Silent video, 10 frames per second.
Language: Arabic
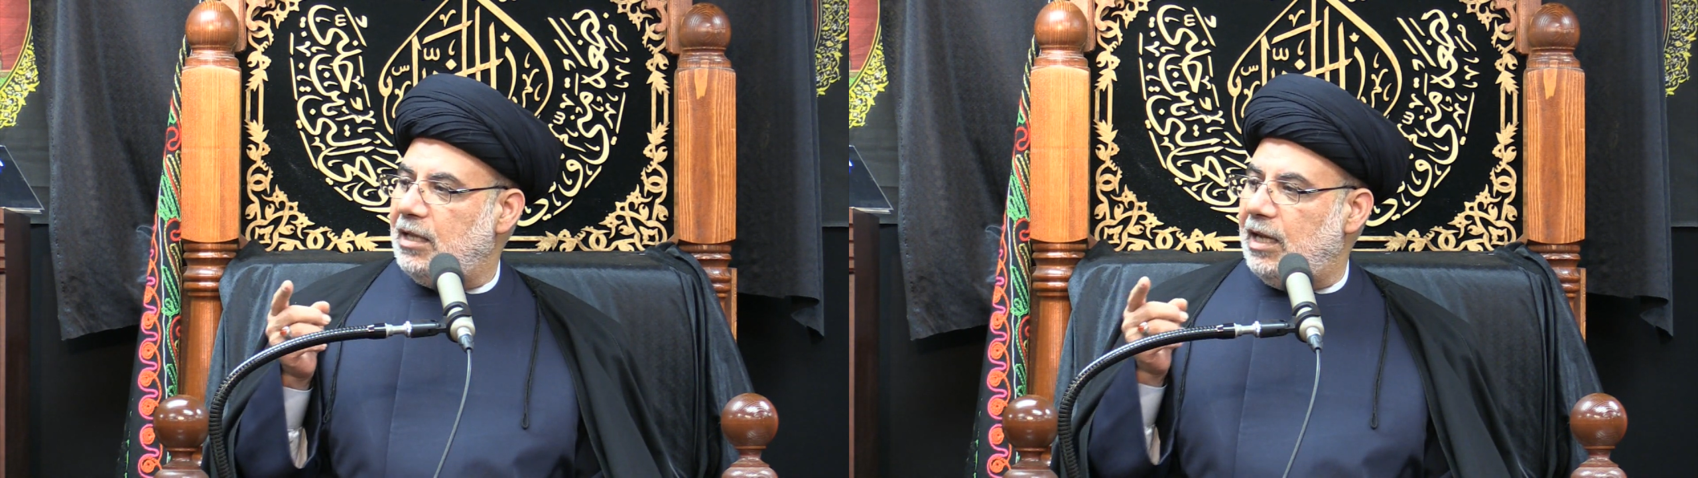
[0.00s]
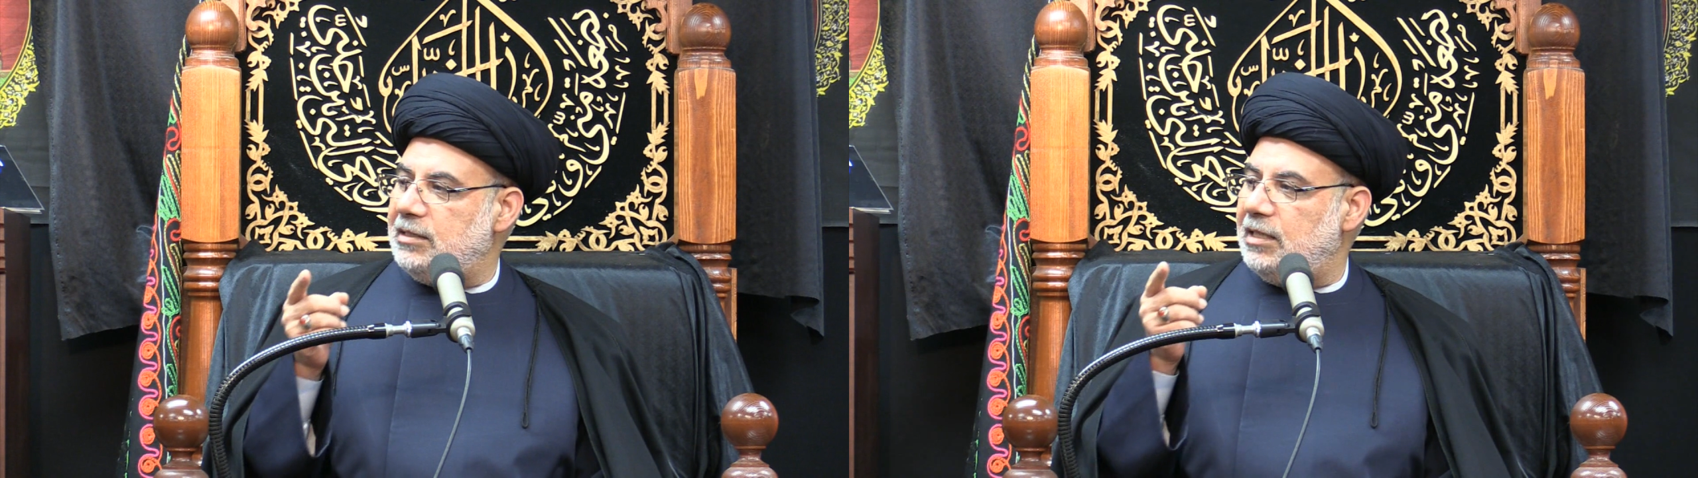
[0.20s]

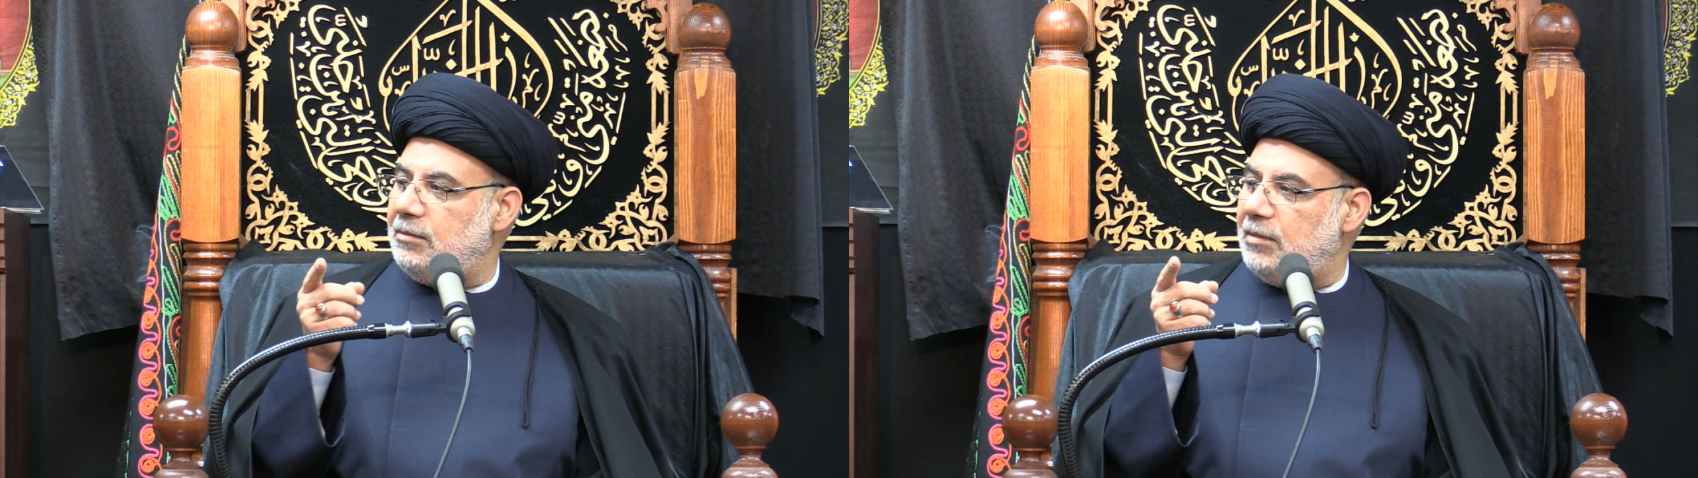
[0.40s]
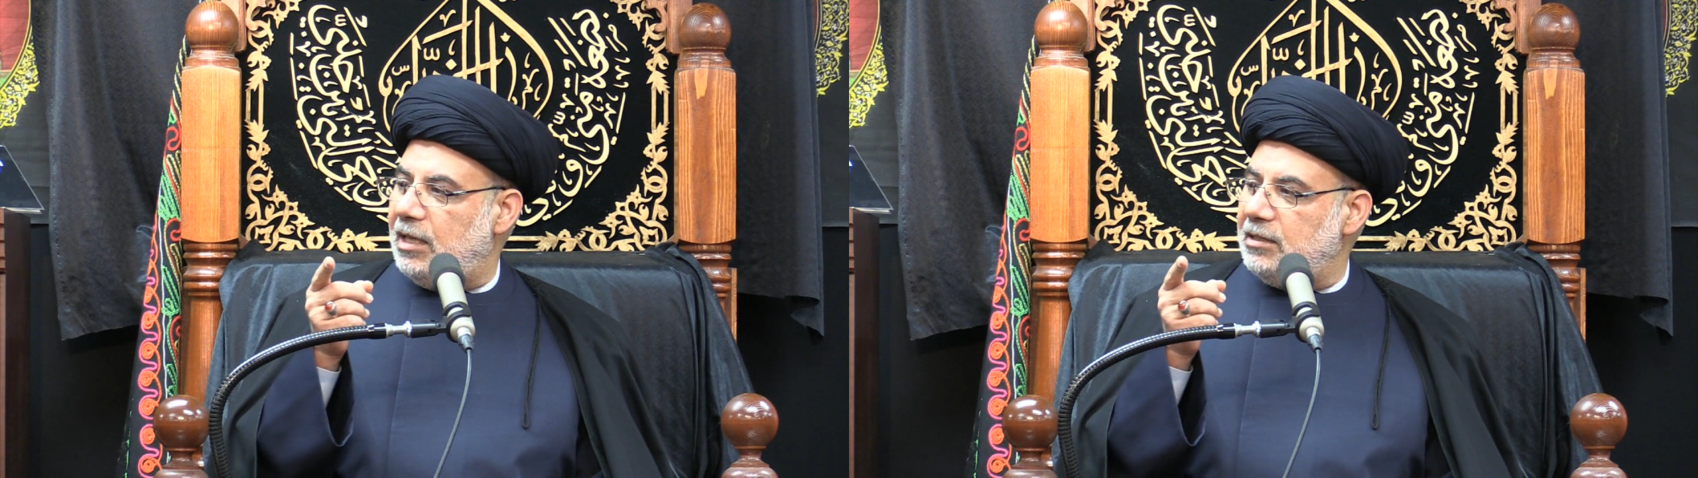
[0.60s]

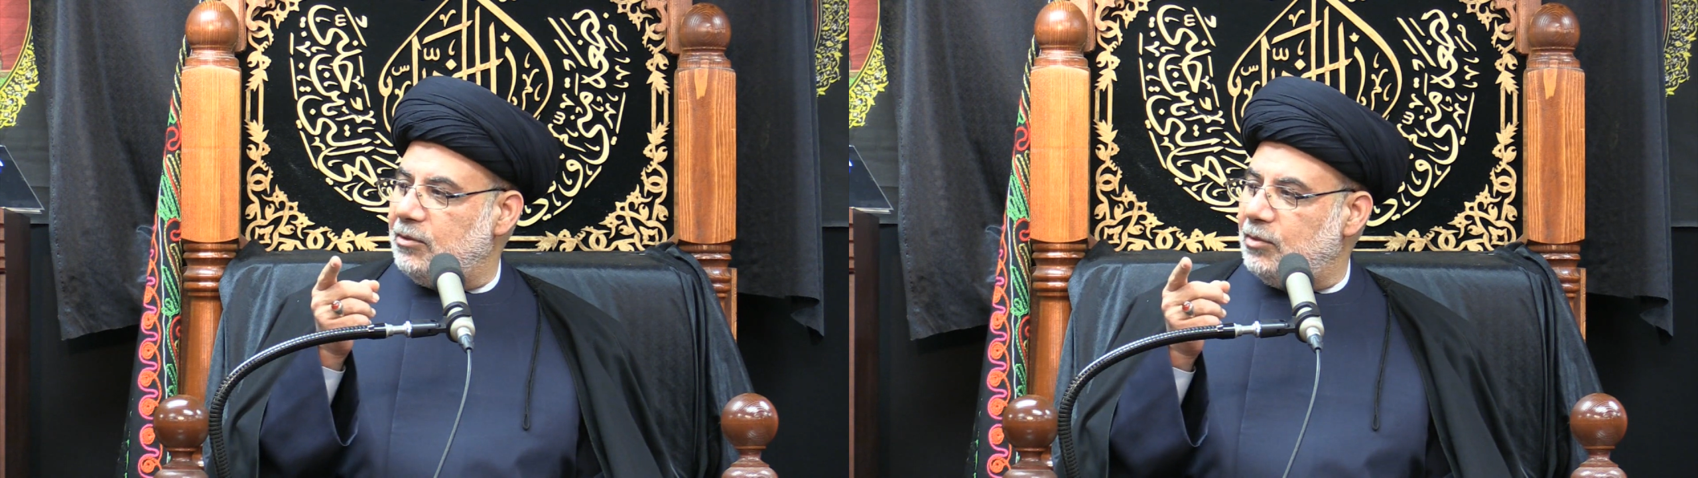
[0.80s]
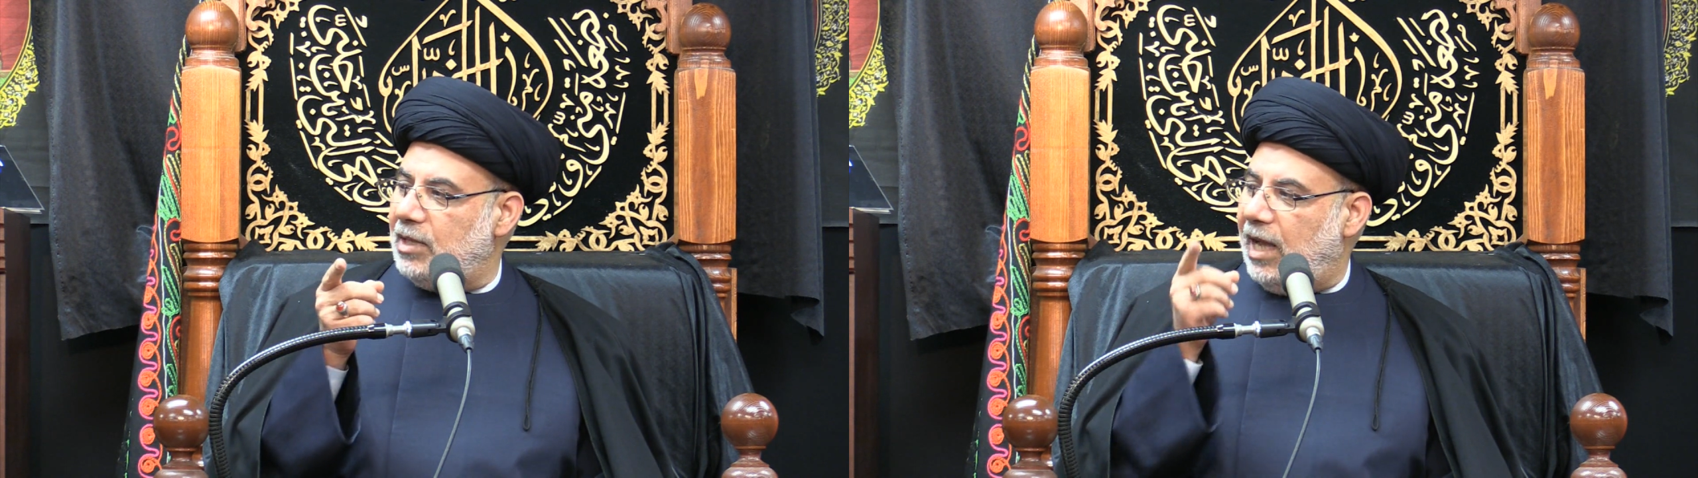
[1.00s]
أن
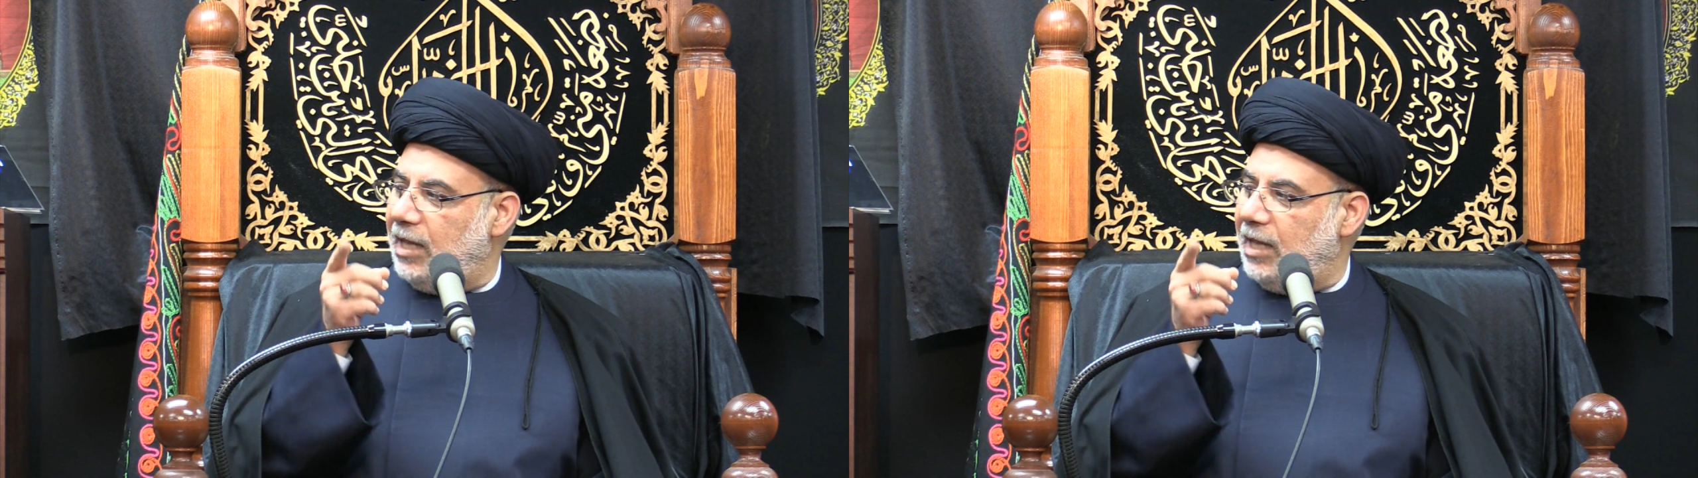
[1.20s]
أنه لا